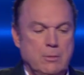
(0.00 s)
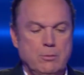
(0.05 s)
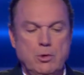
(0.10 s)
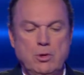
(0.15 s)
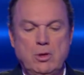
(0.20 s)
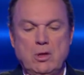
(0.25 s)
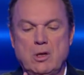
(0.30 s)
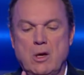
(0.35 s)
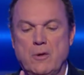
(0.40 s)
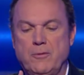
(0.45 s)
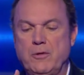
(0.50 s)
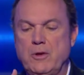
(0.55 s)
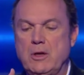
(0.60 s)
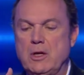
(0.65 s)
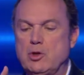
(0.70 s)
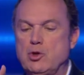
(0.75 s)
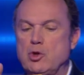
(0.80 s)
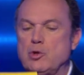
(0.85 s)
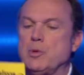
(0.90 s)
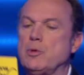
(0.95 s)
Muni d'un filet
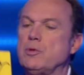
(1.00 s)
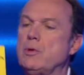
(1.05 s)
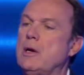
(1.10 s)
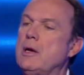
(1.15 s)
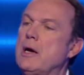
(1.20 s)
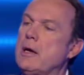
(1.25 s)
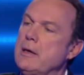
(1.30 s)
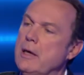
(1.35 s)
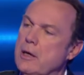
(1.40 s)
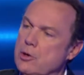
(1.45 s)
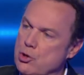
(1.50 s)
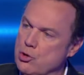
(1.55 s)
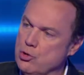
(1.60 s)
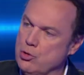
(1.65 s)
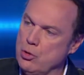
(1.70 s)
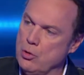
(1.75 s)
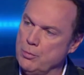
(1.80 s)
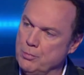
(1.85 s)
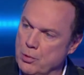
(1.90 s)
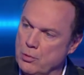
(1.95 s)
suspendu à l'arrière, je suis
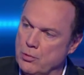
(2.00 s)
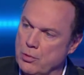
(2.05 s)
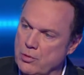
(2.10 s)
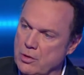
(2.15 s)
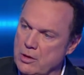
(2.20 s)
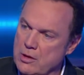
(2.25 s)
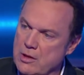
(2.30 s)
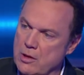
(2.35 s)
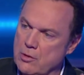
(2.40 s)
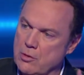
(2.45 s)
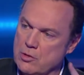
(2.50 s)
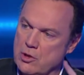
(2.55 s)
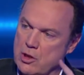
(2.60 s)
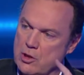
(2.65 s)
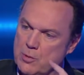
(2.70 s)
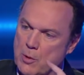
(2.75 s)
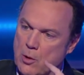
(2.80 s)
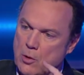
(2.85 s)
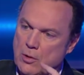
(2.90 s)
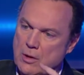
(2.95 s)
le but utilisé dans un
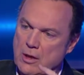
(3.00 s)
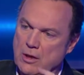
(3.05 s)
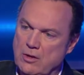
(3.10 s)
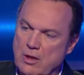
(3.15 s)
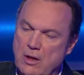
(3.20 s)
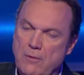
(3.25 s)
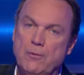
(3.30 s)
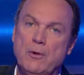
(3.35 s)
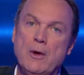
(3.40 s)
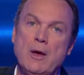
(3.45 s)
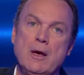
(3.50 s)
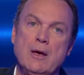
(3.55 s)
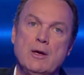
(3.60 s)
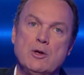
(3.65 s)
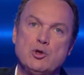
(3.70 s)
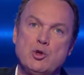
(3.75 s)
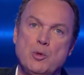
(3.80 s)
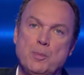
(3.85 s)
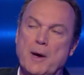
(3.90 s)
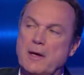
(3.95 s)
sport collectif,
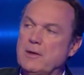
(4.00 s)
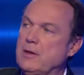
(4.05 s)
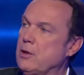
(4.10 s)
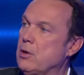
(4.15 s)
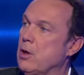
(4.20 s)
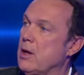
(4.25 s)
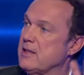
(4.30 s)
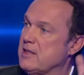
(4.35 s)
se pratiquant à